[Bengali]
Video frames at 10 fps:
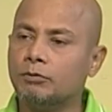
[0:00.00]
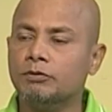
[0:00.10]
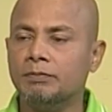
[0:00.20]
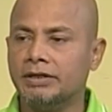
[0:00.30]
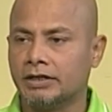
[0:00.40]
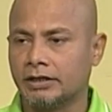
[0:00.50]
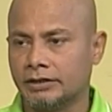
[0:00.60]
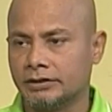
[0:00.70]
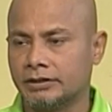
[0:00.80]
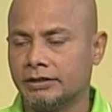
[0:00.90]
মুভমেন্ট
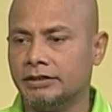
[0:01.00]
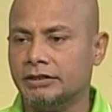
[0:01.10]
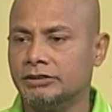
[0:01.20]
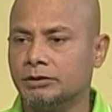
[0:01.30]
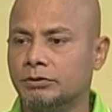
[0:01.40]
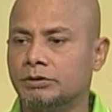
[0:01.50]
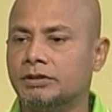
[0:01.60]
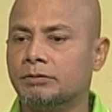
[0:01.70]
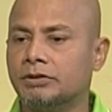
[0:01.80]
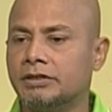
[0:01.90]
আকার আকারে নিয়ে যাব
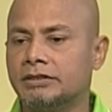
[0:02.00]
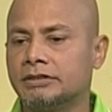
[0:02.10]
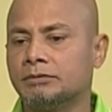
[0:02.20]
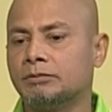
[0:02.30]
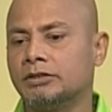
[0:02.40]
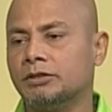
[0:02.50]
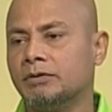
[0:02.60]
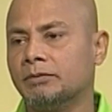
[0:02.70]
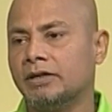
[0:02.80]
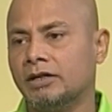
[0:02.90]
এবং এটার
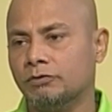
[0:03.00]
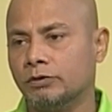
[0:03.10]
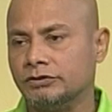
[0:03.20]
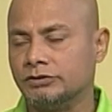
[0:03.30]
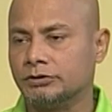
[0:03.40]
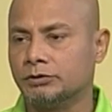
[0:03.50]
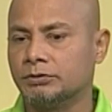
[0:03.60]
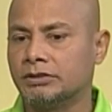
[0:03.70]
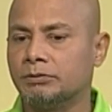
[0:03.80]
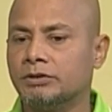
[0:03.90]
মাধ্যমে আমরা অ্যাডভোকেসি করব
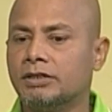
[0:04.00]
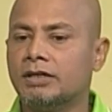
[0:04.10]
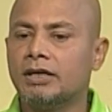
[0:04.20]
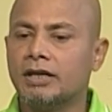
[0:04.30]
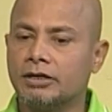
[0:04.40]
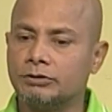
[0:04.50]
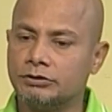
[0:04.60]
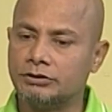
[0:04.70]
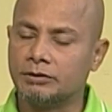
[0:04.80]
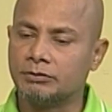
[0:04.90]
যেমন এখন
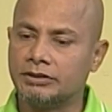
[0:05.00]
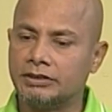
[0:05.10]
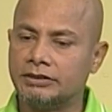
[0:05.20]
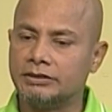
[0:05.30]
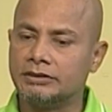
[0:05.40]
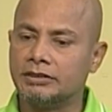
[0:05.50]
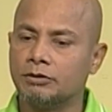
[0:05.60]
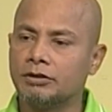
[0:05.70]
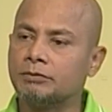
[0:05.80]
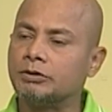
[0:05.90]
যদি আমরা দেখি যে
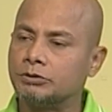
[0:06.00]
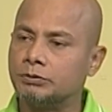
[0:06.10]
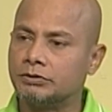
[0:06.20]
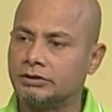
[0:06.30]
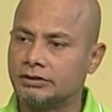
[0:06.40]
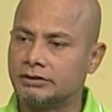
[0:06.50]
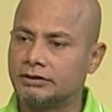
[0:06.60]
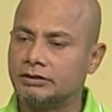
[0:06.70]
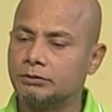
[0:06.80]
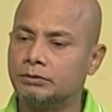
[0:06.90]
অনেক মানুষ ঘুরতে যাচ্ছে
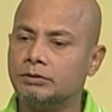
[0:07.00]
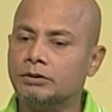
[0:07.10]
কিন্তু